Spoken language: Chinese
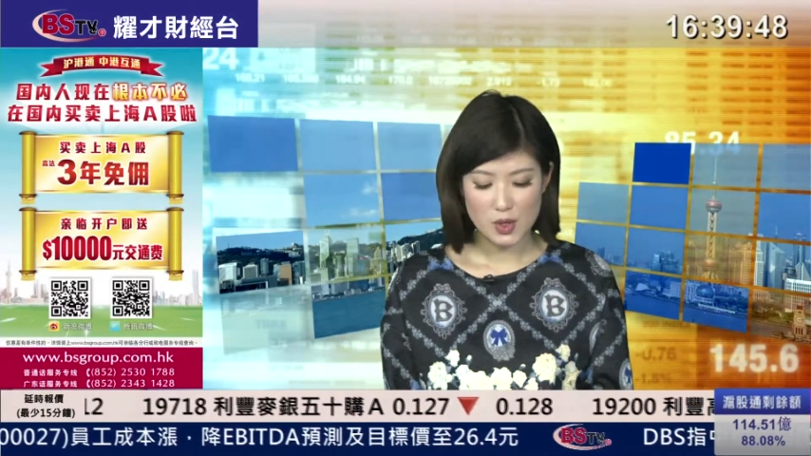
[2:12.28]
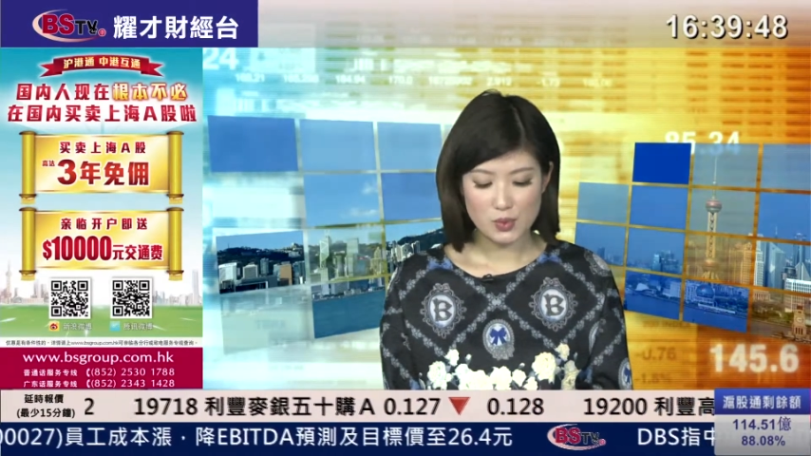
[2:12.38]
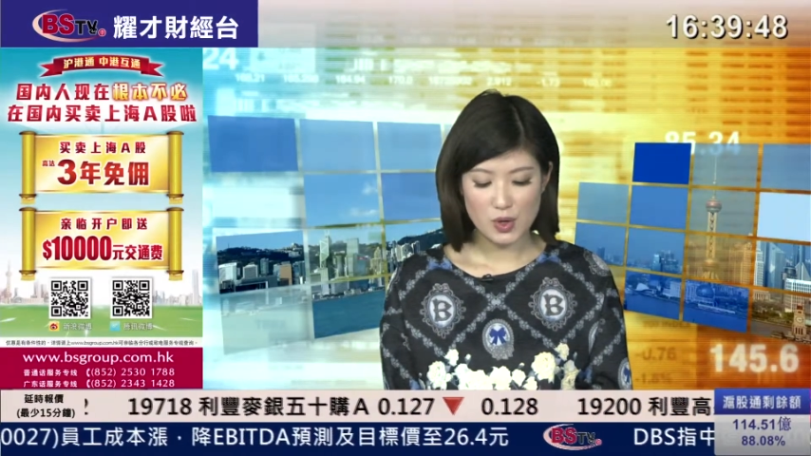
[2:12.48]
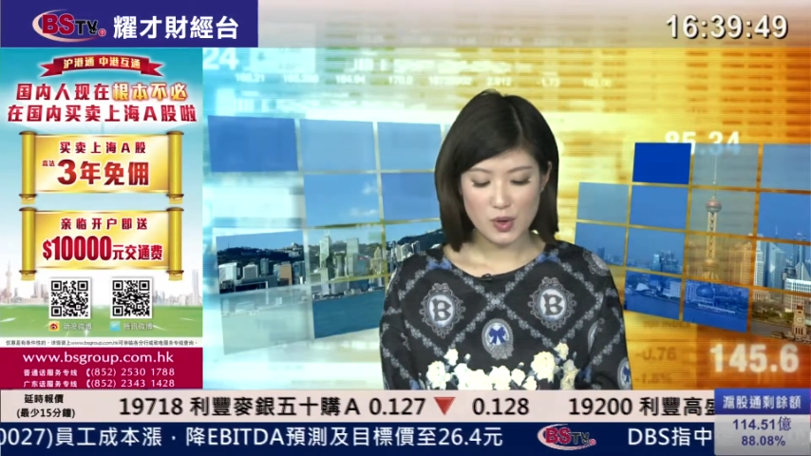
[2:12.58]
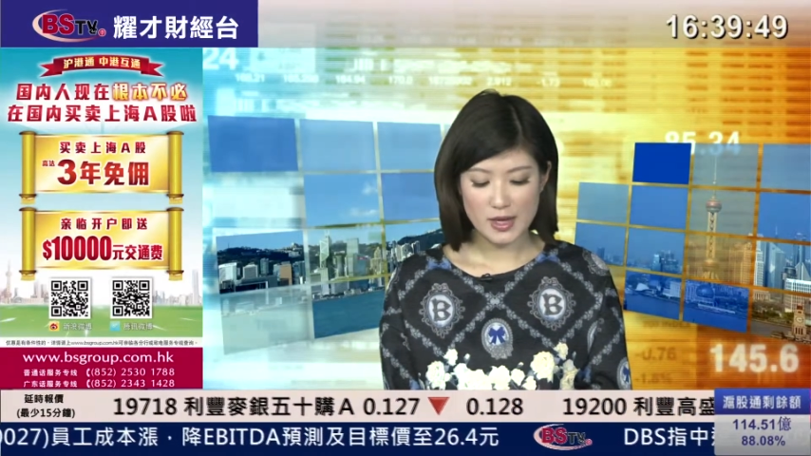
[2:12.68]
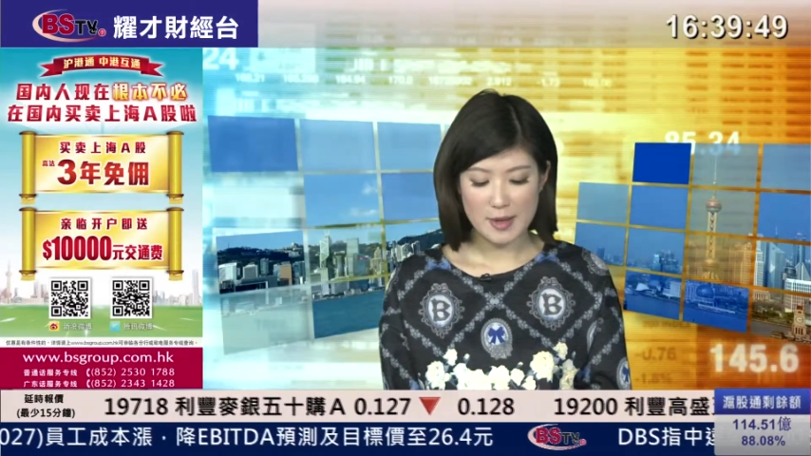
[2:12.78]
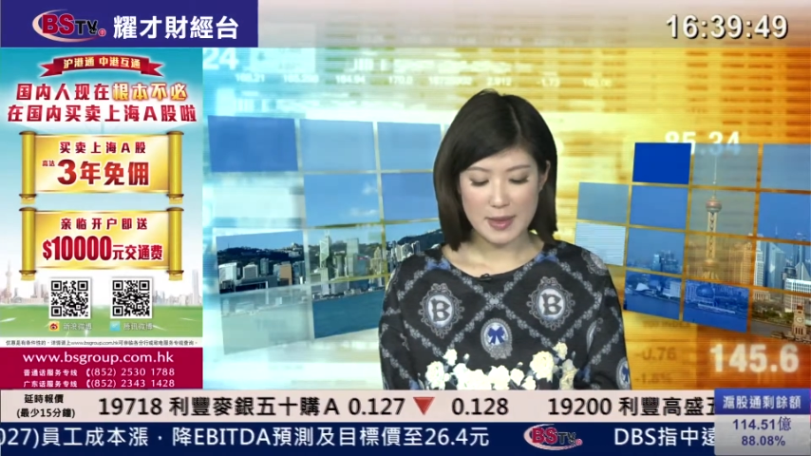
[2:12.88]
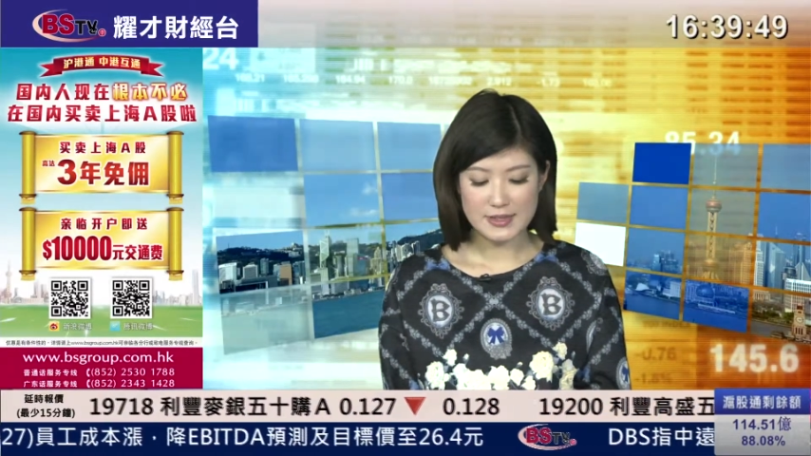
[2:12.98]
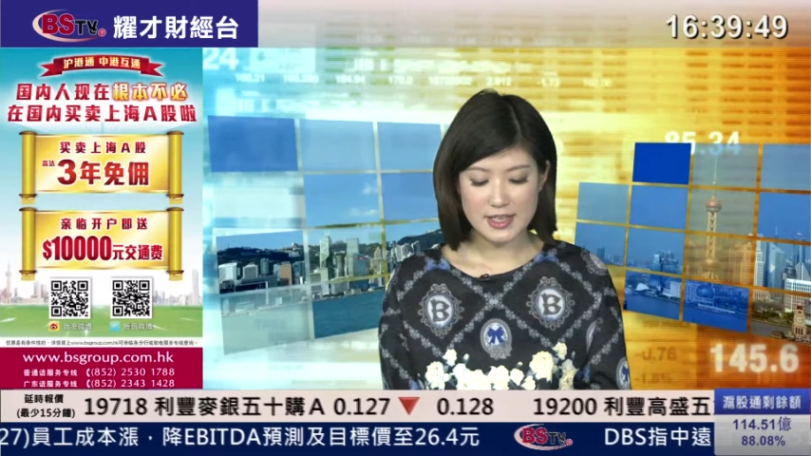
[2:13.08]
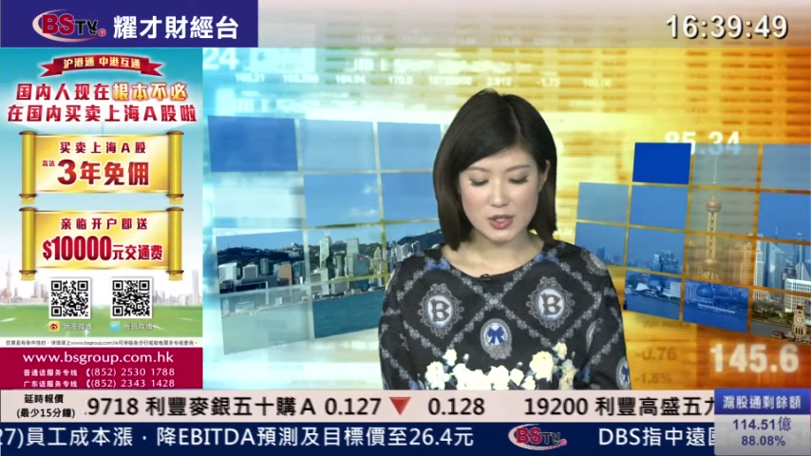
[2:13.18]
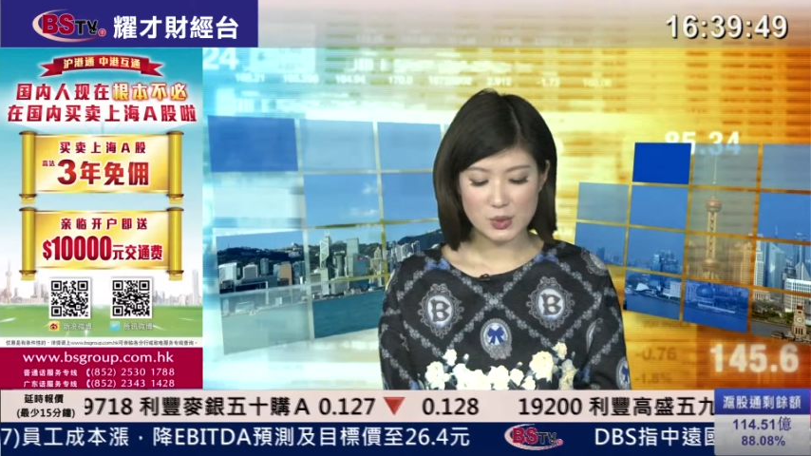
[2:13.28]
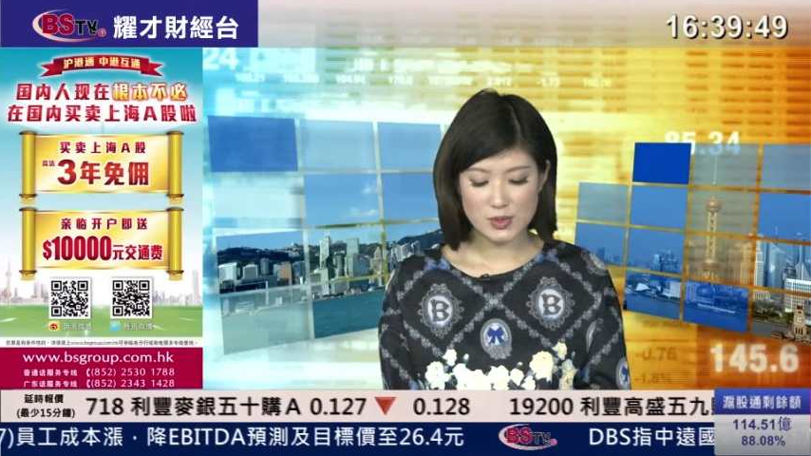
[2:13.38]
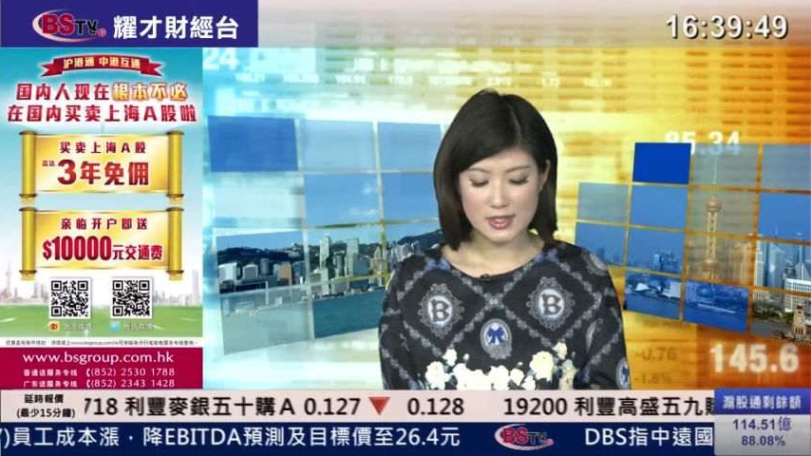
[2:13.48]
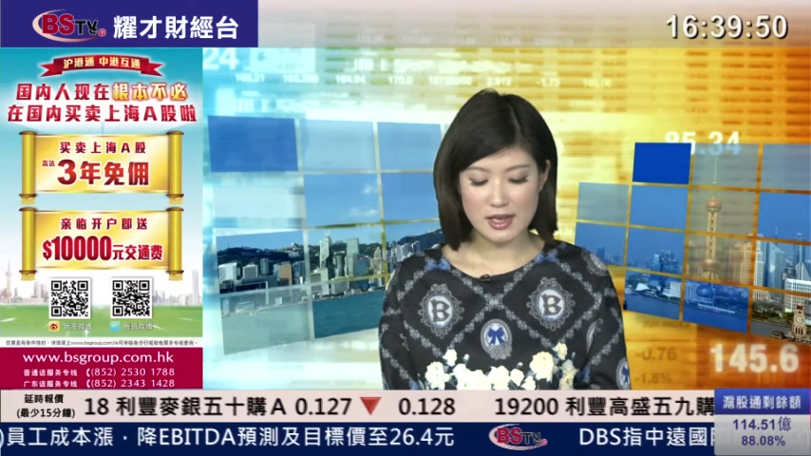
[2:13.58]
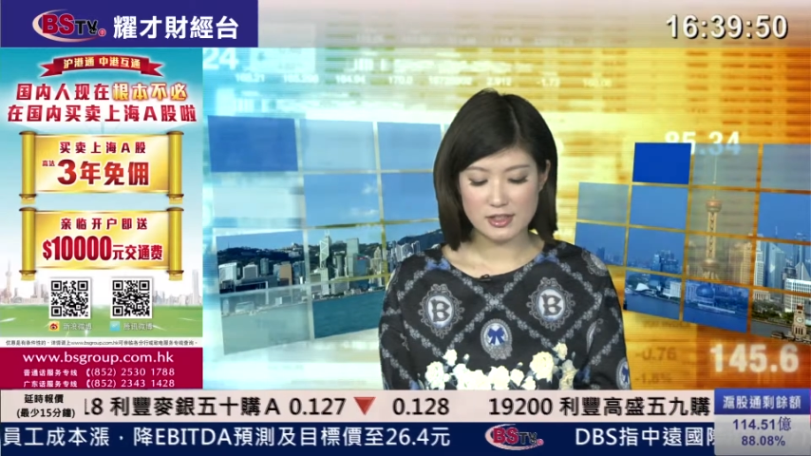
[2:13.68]
午后开盘再度
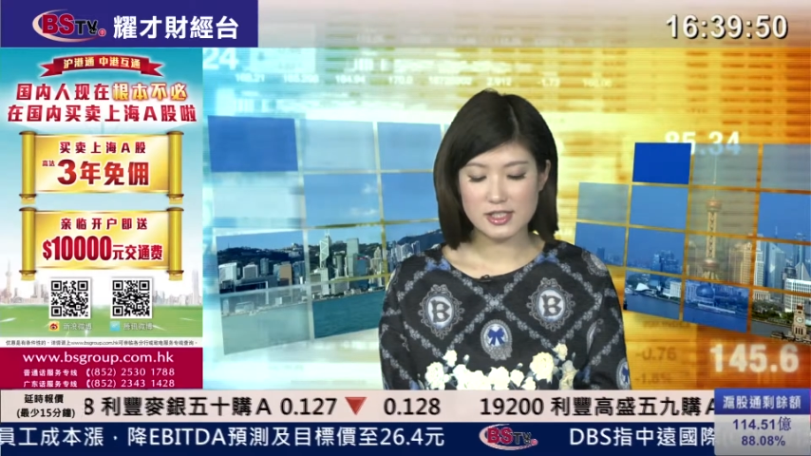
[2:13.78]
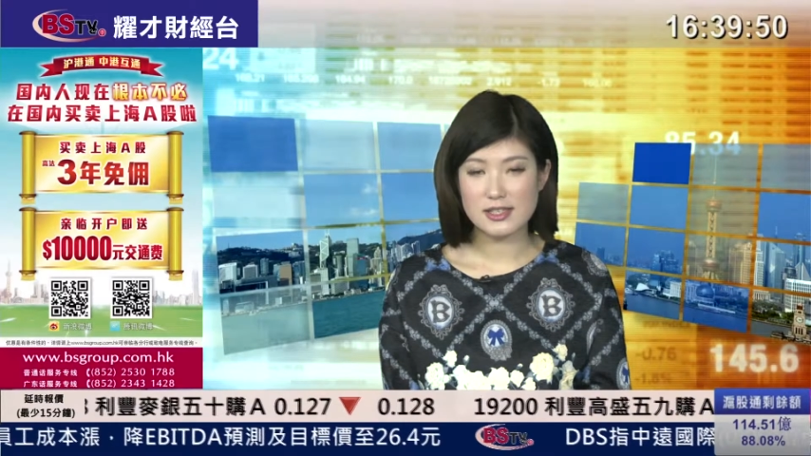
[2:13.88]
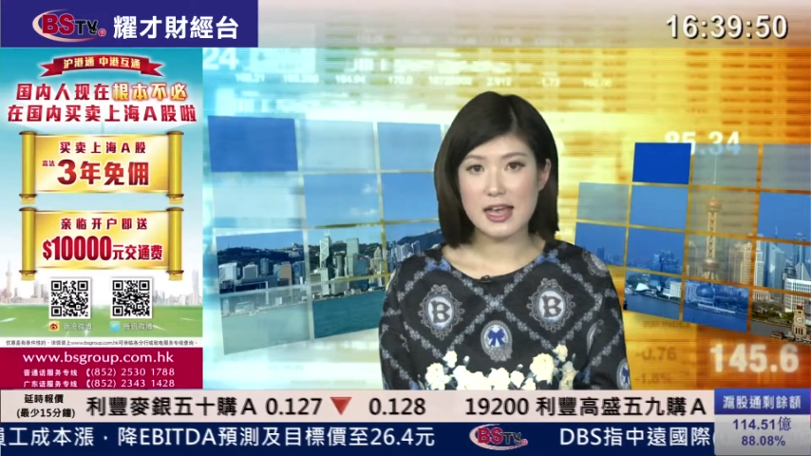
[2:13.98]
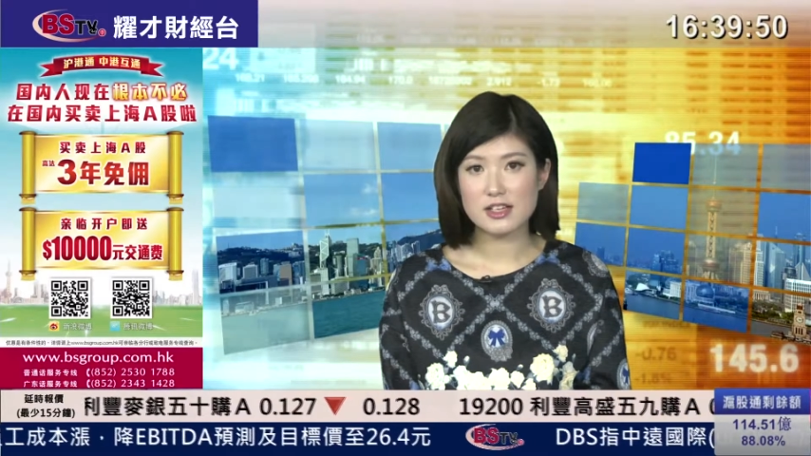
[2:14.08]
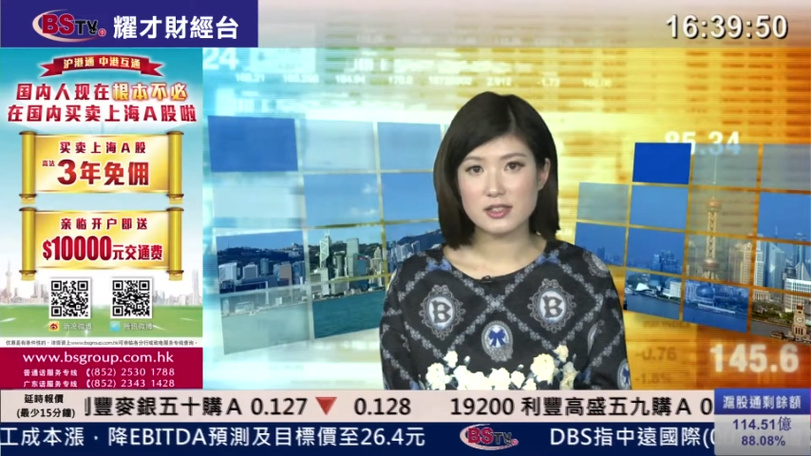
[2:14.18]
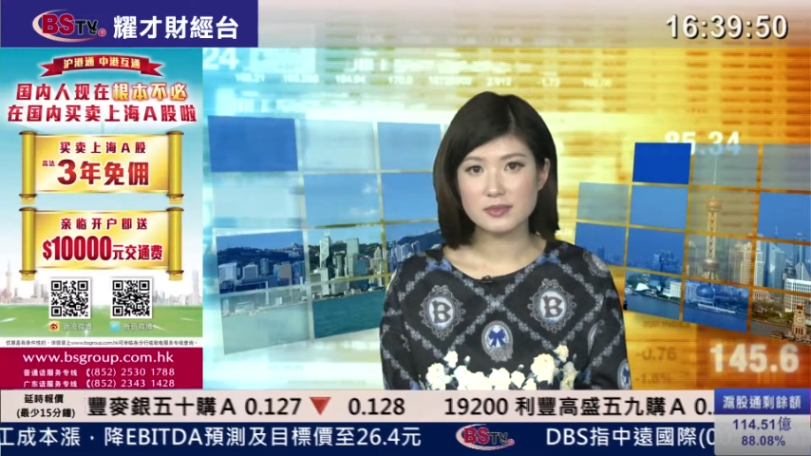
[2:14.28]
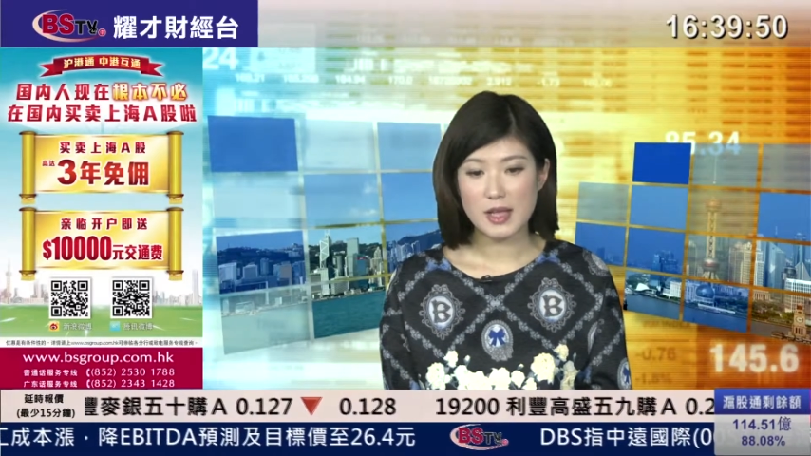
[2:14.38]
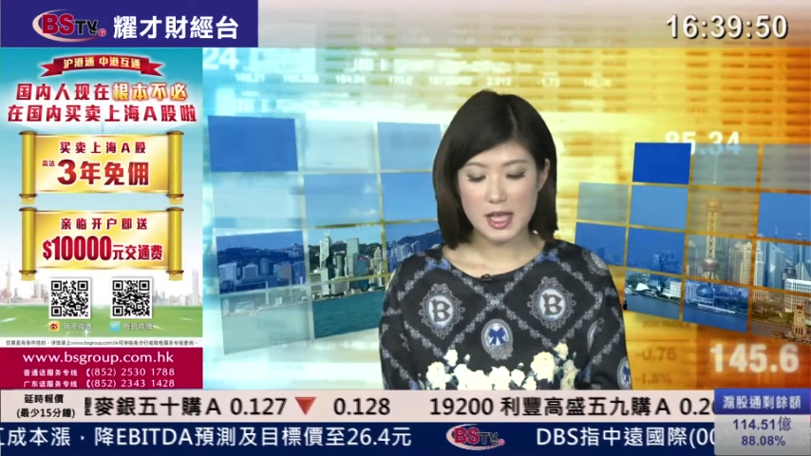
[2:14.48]
强势拉升，